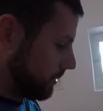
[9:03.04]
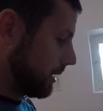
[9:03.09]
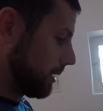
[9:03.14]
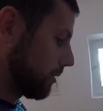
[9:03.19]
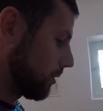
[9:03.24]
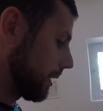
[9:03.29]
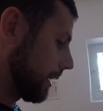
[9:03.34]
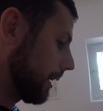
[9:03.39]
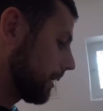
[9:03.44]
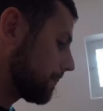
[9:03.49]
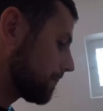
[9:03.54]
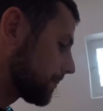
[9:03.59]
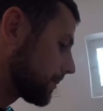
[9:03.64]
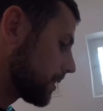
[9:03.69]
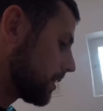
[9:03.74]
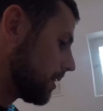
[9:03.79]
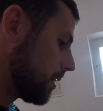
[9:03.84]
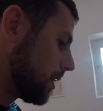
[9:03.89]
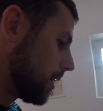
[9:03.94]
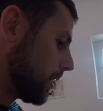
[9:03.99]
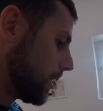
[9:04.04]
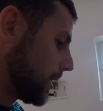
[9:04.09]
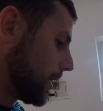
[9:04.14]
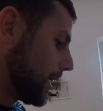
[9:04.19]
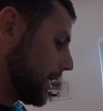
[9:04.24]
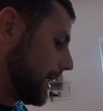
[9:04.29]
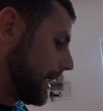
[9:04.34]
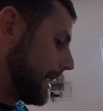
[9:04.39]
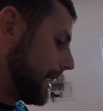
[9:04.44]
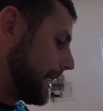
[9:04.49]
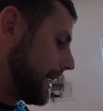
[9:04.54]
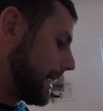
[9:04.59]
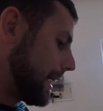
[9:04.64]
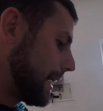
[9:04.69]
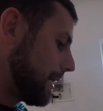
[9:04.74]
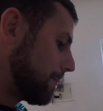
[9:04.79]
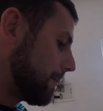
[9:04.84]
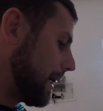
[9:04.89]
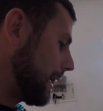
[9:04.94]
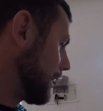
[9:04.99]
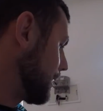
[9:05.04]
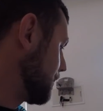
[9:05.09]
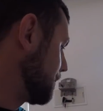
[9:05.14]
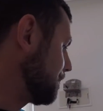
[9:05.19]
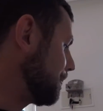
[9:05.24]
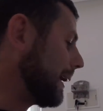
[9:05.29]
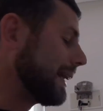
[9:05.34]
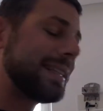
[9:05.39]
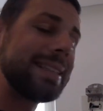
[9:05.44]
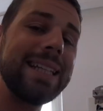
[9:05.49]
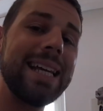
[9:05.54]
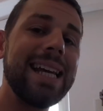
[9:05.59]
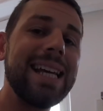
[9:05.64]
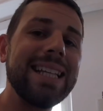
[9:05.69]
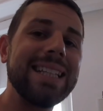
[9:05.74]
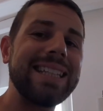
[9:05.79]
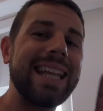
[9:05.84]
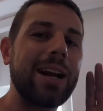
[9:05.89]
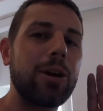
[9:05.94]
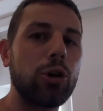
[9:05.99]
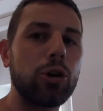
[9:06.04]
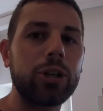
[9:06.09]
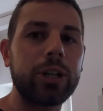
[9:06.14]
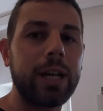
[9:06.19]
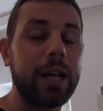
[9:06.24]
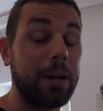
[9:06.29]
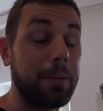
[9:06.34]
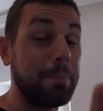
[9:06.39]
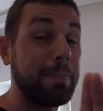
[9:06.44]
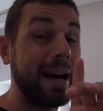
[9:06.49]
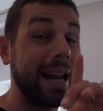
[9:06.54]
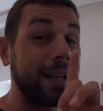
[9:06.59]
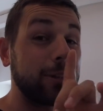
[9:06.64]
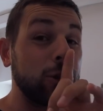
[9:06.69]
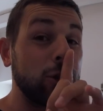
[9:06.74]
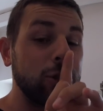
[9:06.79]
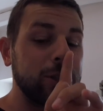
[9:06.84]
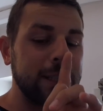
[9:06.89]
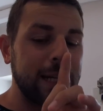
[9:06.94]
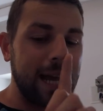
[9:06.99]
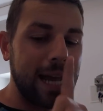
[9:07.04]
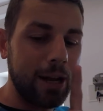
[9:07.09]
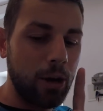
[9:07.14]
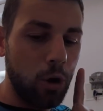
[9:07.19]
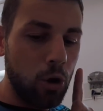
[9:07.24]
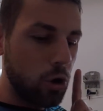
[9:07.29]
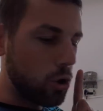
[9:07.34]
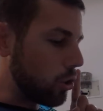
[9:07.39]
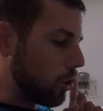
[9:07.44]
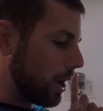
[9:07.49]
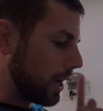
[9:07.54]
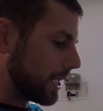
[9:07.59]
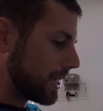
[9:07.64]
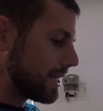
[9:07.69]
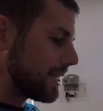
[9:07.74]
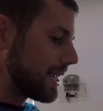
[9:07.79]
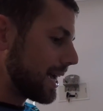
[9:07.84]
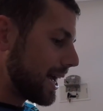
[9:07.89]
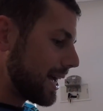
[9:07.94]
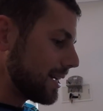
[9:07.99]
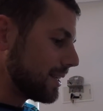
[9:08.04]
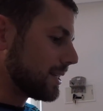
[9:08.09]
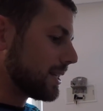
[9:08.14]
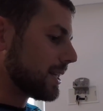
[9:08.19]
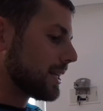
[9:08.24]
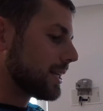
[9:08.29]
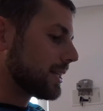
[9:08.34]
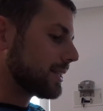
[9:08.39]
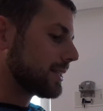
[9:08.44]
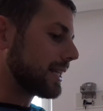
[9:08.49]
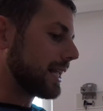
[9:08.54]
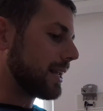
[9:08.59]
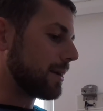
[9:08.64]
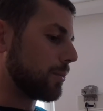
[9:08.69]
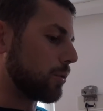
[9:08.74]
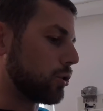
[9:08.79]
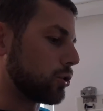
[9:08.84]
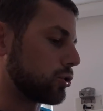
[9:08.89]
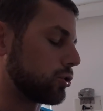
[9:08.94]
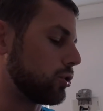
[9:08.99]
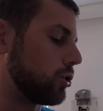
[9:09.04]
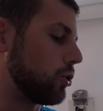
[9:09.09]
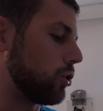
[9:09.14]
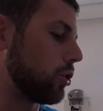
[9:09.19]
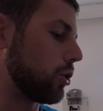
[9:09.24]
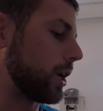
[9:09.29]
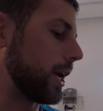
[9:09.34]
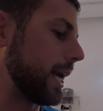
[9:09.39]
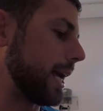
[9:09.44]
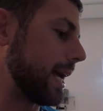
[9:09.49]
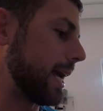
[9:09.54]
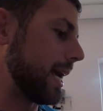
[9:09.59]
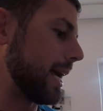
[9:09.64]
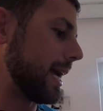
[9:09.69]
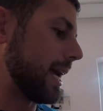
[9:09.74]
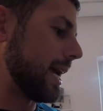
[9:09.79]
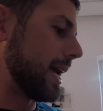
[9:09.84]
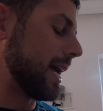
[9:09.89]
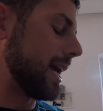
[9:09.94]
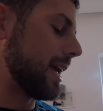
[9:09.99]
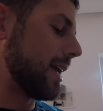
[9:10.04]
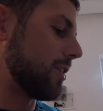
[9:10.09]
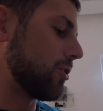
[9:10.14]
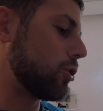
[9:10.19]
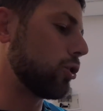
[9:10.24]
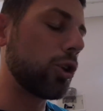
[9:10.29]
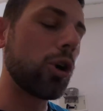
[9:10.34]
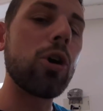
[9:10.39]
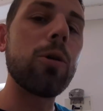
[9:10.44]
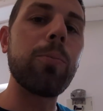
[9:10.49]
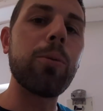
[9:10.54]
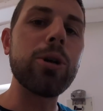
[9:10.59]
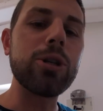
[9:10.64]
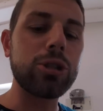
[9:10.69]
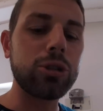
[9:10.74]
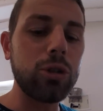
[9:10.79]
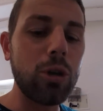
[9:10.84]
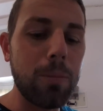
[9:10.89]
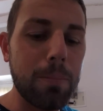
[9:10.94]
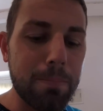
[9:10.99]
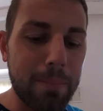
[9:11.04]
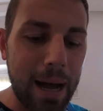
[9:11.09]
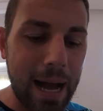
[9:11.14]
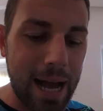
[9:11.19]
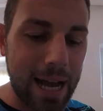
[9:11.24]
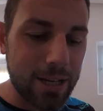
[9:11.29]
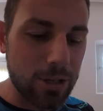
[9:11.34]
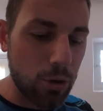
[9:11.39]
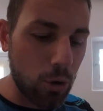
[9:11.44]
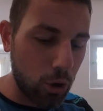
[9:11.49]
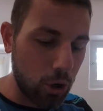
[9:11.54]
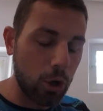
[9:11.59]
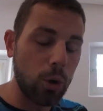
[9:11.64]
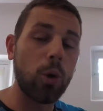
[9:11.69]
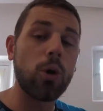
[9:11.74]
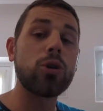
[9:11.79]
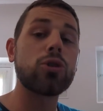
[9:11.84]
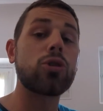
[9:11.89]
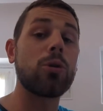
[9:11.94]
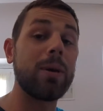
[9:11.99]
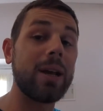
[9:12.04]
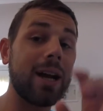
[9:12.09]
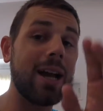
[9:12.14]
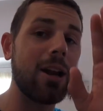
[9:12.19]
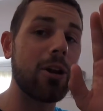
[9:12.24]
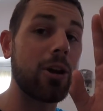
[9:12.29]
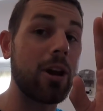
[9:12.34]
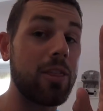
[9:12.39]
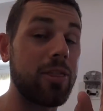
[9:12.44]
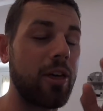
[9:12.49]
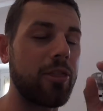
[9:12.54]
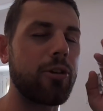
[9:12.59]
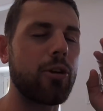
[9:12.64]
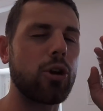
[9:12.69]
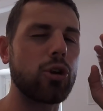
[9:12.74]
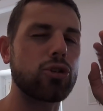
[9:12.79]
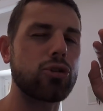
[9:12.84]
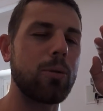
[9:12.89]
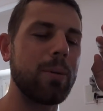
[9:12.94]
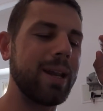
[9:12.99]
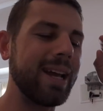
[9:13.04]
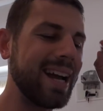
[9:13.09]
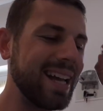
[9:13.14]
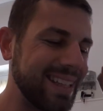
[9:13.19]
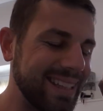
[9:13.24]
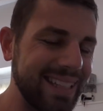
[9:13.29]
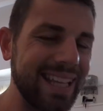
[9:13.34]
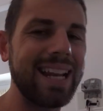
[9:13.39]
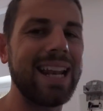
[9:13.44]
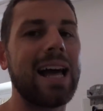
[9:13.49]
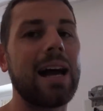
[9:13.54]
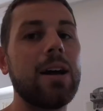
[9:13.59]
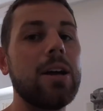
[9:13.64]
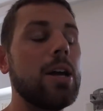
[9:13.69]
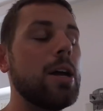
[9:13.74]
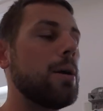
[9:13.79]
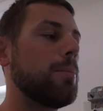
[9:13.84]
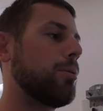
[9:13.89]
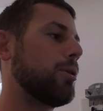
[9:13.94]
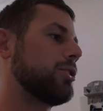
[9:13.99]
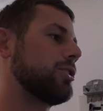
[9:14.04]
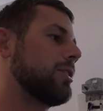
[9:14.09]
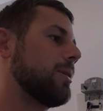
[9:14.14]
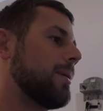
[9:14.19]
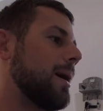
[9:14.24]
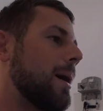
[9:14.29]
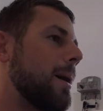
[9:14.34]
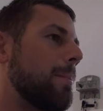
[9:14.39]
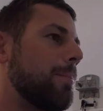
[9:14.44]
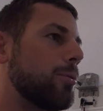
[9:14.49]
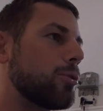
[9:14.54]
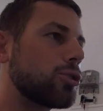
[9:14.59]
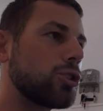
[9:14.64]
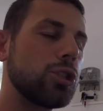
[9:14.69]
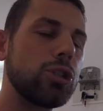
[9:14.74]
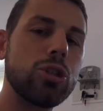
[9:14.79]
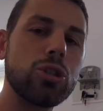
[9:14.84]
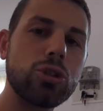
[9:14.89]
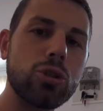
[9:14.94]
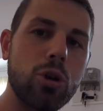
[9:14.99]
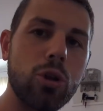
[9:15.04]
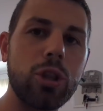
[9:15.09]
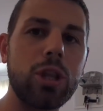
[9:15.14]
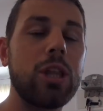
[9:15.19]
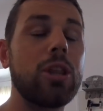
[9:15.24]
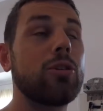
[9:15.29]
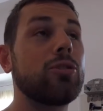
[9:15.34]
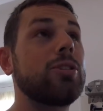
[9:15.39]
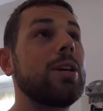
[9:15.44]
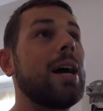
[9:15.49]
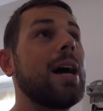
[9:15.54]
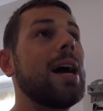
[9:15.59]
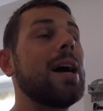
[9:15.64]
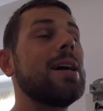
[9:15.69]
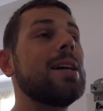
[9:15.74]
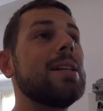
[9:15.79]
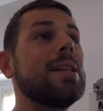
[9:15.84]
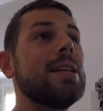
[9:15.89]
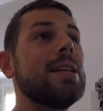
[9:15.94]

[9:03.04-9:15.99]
es lo que hay. Eh, vale, parte de correr, maratón trail. Ojo, aquí ya tenemos lo que yo tengo puesto más lo que luego nos obliga la organización, que nos obliga tela, porque se va por sitios jodidos, ya